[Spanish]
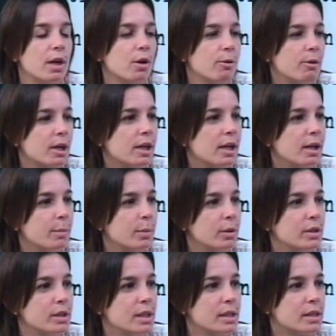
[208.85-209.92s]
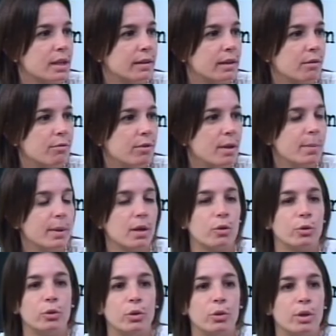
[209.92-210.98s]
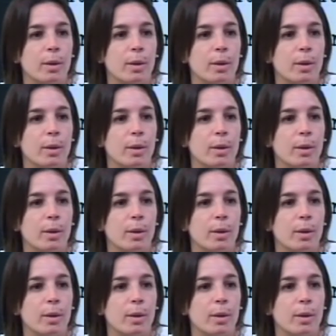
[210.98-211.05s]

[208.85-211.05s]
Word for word: a gobernar la provincia de Santa Fe para construir